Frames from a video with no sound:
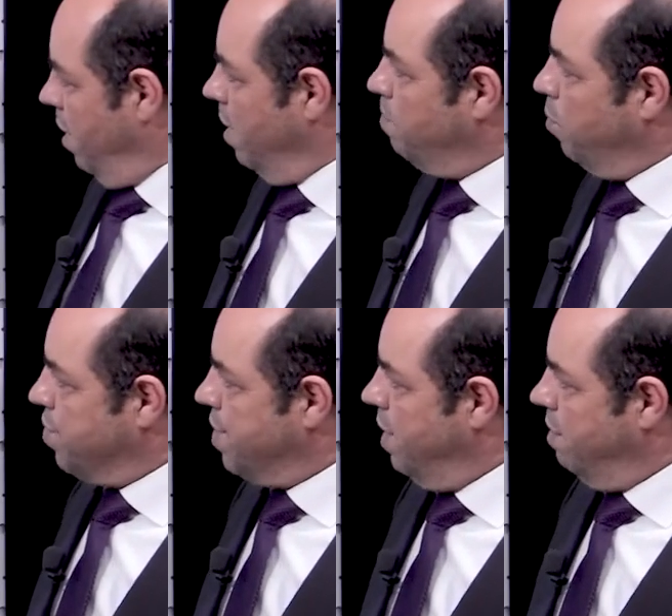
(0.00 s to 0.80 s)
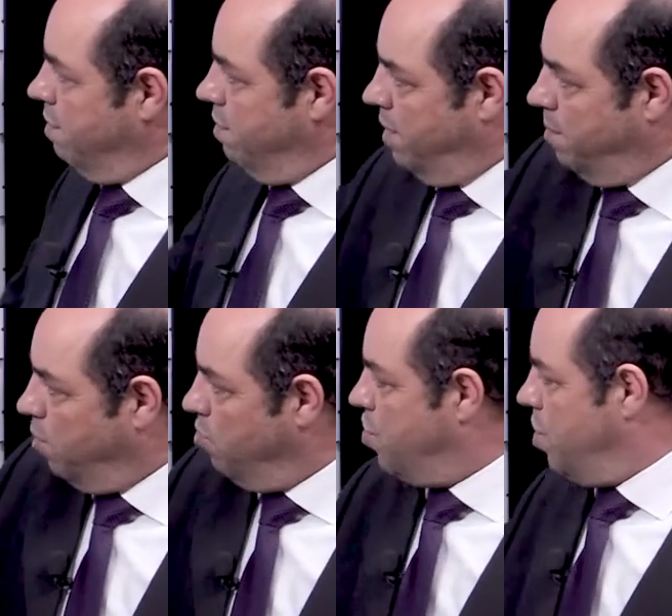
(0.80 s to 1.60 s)
Ils possèdent des
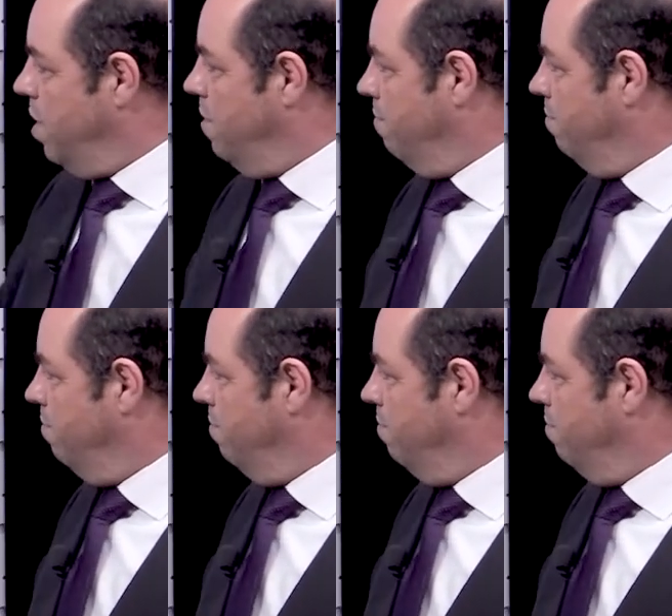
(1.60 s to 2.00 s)
branchies,